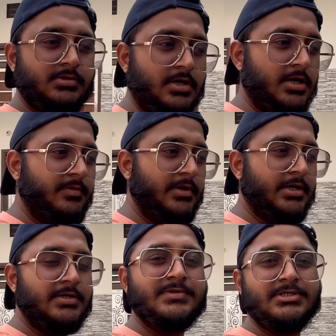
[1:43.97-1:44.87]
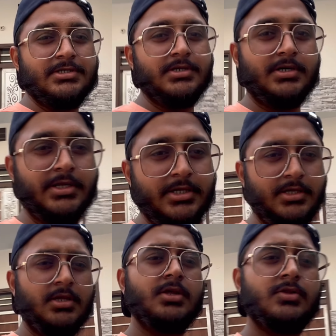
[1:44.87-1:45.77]
खाना पीने का भी सीन करेंगे
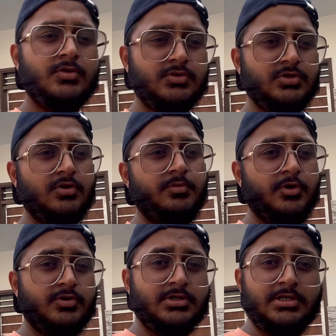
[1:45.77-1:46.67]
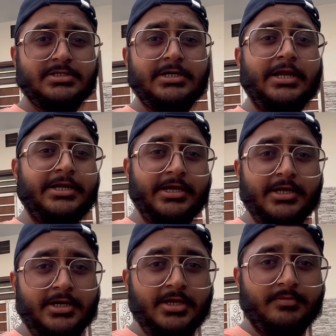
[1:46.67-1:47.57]
तो चलो बिकॉज कल से डाइटिंग
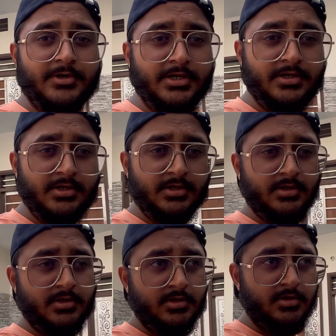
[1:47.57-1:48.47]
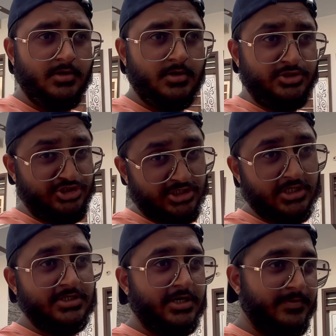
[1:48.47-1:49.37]
करनी है हमने
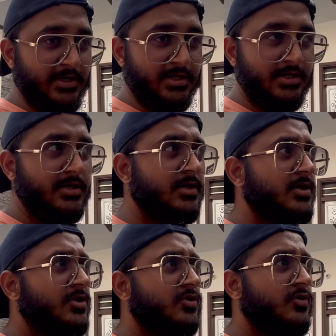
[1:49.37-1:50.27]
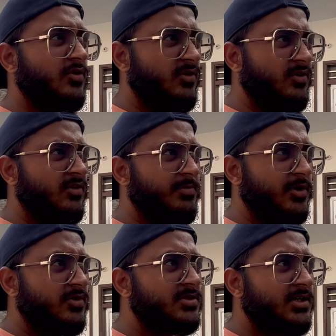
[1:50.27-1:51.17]
चलो तो
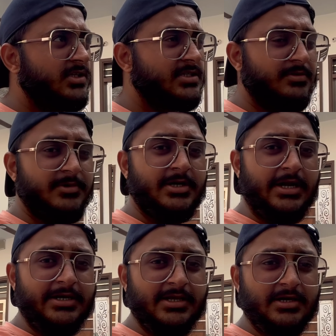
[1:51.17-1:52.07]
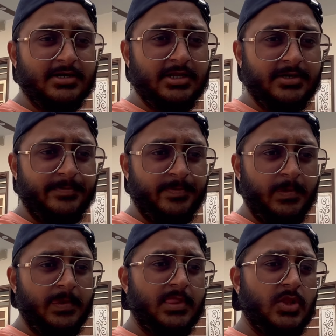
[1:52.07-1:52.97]
बिकॉज कल से हमने डाइटिंग करनी है
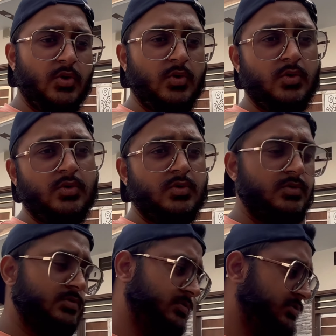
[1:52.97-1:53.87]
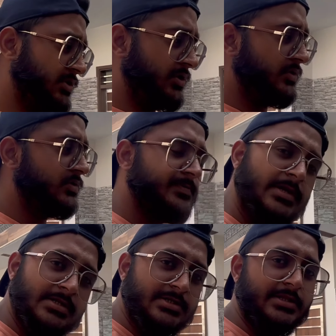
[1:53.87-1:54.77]
तो चलो
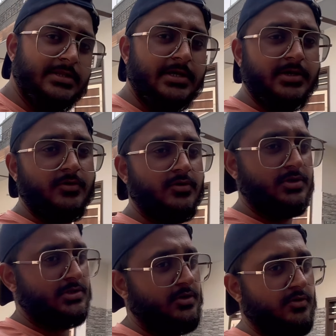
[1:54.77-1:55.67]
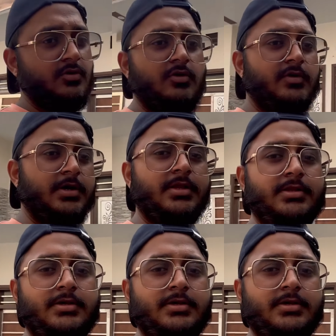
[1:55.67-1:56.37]
चले चलते हैं और इसका नॉक खुलवा के आते